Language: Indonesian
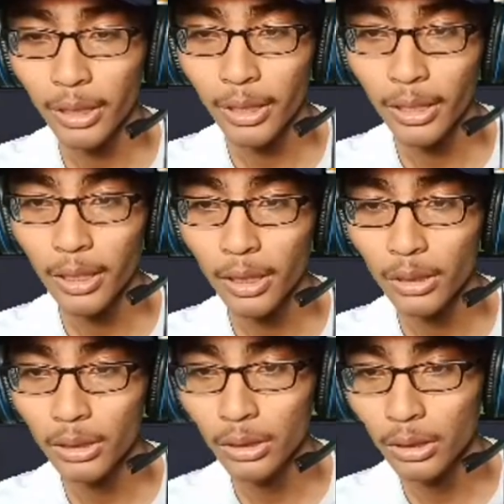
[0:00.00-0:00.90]
area
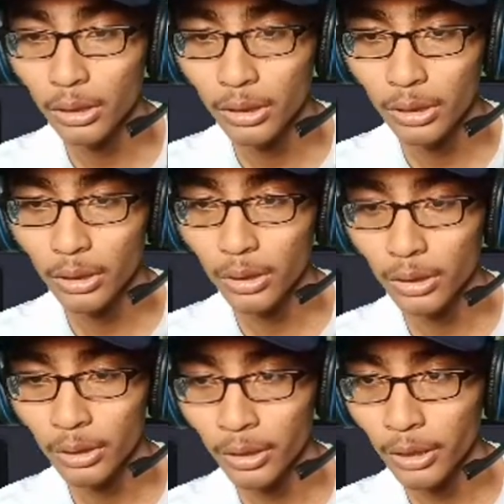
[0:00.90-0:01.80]

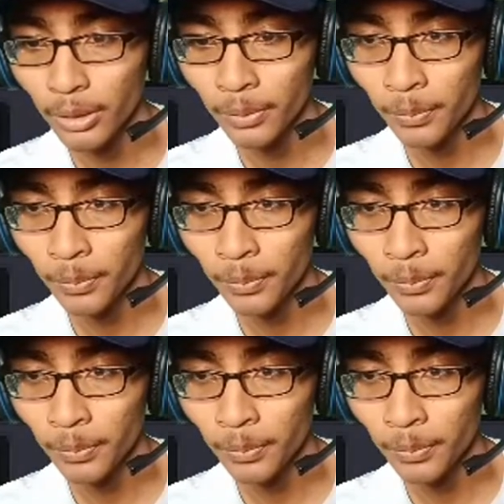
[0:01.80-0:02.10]
uh, ini ya